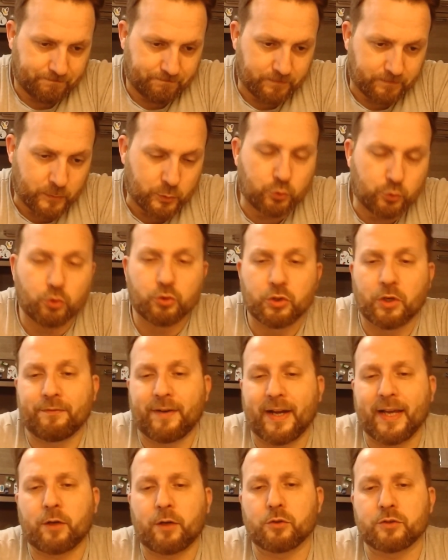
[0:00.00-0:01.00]
tu non vai
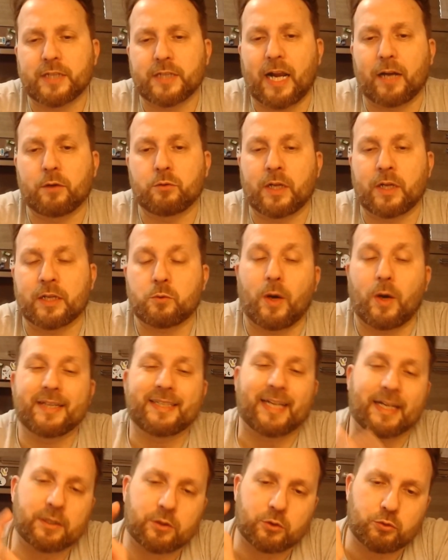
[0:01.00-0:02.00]
a incontrare una
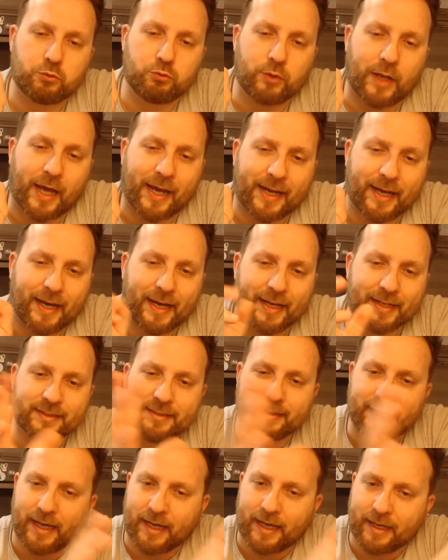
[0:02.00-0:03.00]
squadra sulla
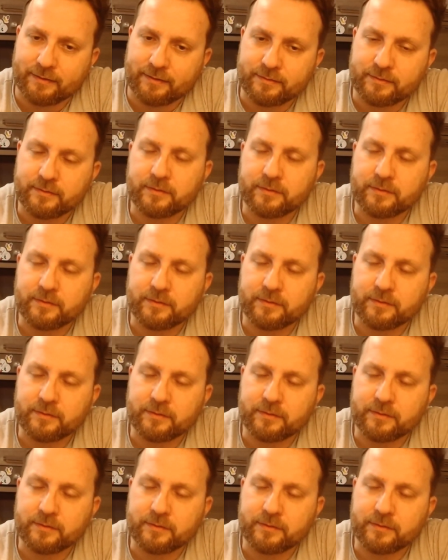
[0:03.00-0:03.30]
carta